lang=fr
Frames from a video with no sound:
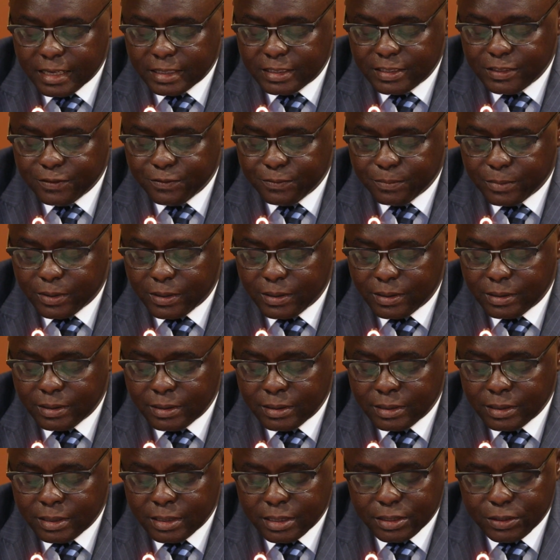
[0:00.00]
négativement
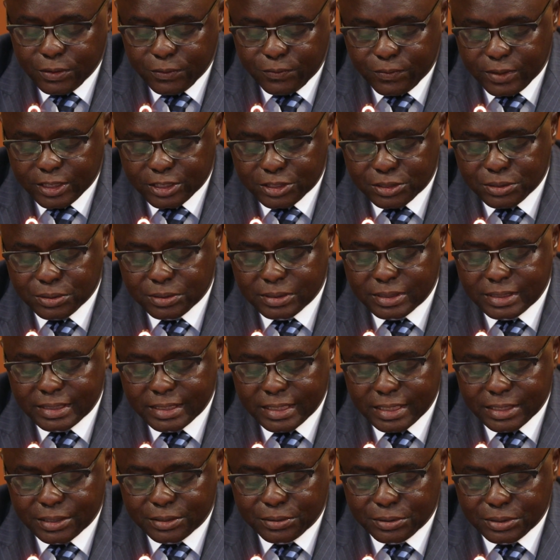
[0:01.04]
et de façon
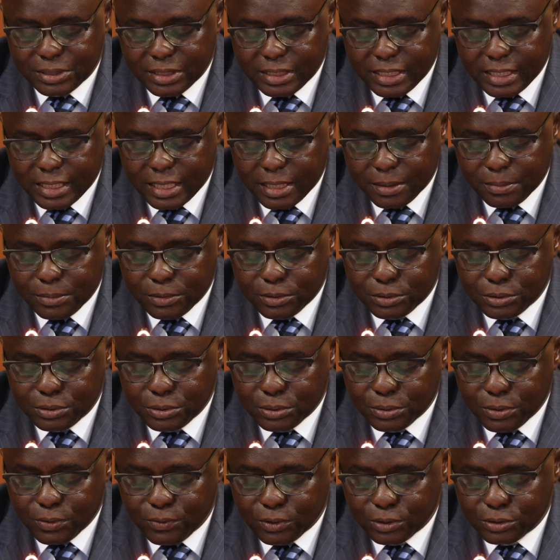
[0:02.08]
très considérable
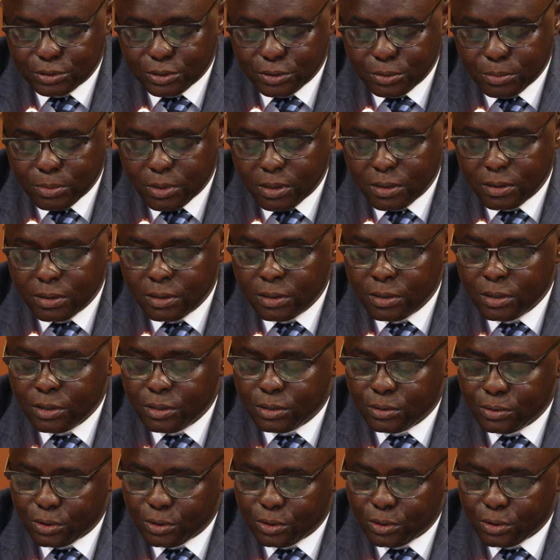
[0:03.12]
sur le fonctionnement